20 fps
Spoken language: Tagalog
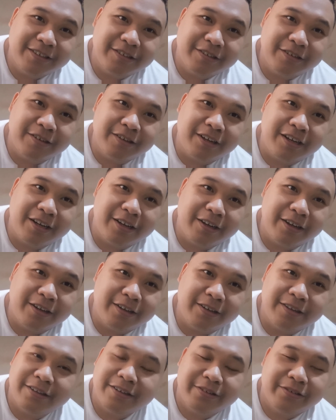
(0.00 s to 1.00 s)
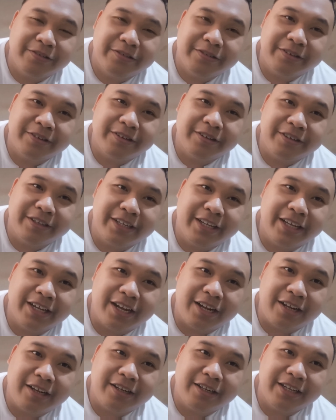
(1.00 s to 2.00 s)
Da, nung
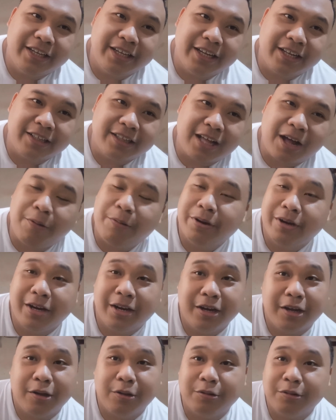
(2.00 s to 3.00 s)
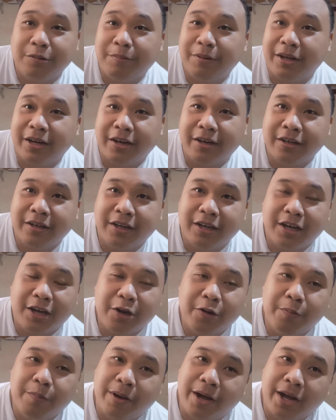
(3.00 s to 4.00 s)
iyak, iyak tawa na lang ako, parang
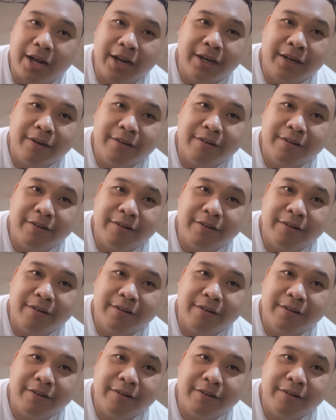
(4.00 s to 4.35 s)
ano ba?